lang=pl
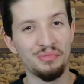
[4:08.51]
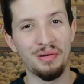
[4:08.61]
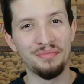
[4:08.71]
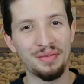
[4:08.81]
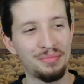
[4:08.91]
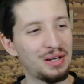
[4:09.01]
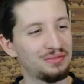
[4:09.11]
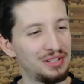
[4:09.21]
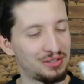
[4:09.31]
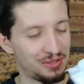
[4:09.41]
Mam
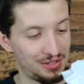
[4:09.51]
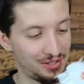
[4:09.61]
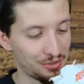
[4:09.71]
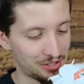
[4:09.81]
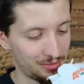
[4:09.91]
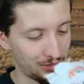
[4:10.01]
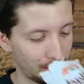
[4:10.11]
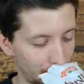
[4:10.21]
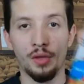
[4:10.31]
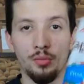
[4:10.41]
naprawdę coś z nosem nie
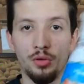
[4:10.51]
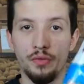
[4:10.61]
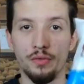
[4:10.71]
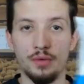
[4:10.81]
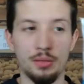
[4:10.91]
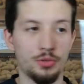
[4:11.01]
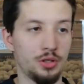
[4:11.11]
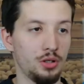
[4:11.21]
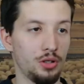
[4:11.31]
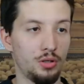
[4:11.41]
tak. Powiem wam,
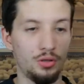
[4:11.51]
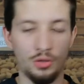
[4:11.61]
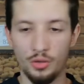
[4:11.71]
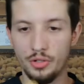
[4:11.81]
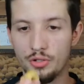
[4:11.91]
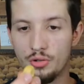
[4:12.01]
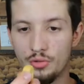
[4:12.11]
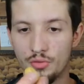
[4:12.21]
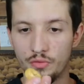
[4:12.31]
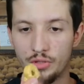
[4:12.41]
że koniec
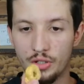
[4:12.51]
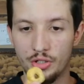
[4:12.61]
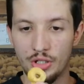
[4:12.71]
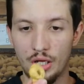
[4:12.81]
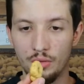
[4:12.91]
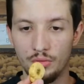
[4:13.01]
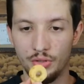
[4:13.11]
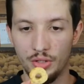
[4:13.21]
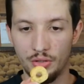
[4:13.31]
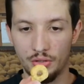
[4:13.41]
końców ten kształt
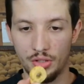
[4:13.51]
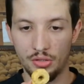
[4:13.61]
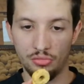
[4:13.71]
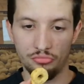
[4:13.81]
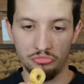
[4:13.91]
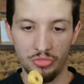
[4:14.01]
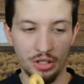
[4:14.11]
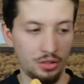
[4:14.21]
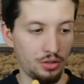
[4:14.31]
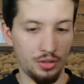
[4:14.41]
nie jest
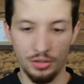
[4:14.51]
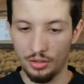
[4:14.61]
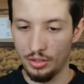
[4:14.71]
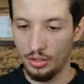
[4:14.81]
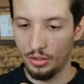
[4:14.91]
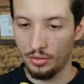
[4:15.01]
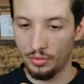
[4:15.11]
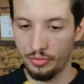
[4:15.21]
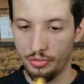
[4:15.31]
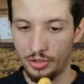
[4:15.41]
jakiś
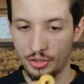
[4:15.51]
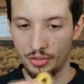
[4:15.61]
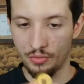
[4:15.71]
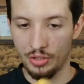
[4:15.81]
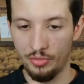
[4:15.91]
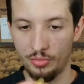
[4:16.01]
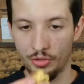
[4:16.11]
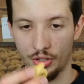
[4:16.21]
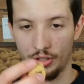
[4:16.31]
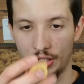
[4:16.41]
kosmicznie złe,
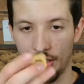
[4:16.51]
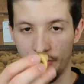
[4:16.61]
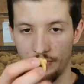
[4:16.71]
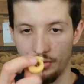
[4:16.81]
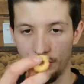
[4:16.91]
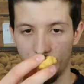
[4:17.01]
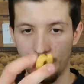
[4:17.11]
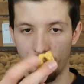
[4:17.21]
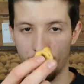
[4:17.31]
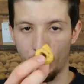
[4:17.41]
mimo że dalej wygląda
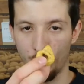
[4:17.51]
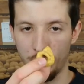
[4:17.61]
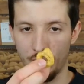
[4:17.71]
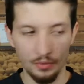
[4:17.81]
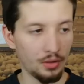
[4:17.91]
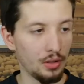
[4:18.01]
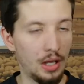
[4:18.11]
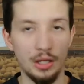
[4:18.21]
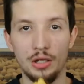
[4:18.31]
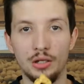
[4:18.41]
jak psiakupa,
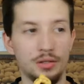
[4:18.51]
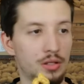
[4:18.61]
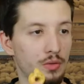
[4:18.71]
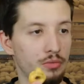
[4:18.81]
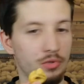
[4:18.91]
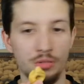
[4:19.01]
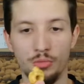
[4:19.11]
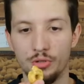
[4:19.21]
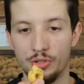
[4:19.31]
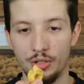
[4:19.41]
ale załóżmy, że
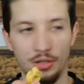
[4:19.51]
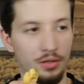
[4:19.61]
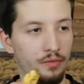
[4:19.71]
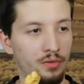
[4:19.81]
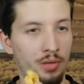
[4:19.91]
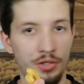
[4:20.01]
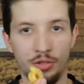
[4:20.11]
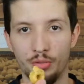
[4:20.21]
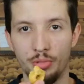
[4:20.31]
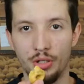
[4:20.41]
można
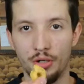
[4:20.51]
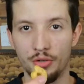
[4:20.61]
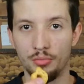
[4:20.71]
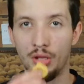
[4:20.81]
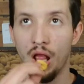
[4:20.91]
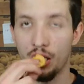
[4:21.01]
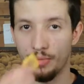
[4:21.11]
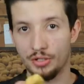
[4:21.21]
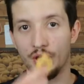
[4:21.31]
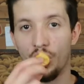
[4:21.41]
wybaczyć to piekarzom.
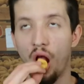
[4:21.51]
Smacznego!